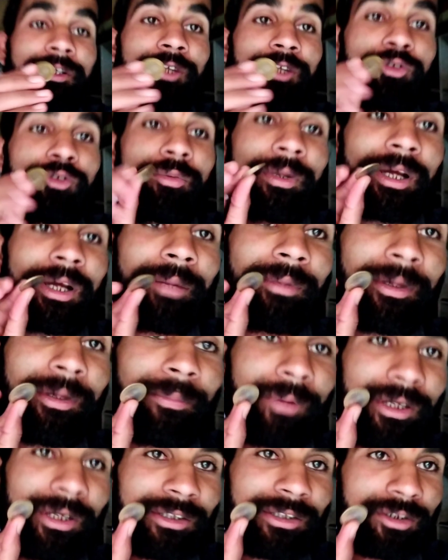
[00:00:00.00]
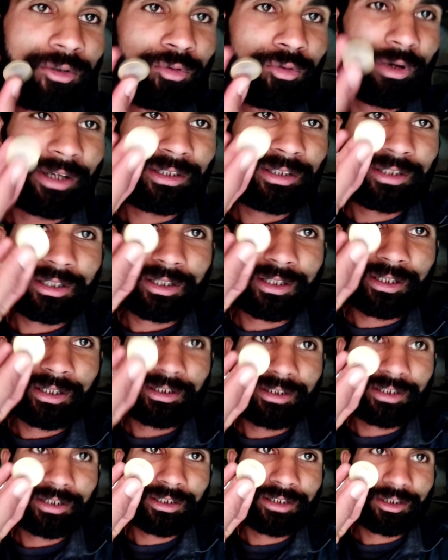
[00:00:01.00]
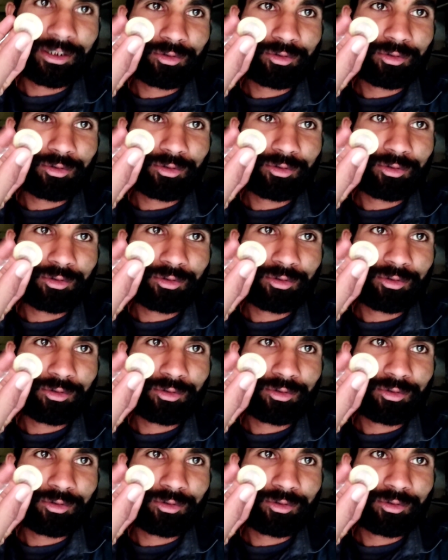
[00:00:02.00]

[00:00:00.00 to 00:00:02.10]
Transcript: दस रुपये का मेरे पास से कॉइन देख रहे देखिए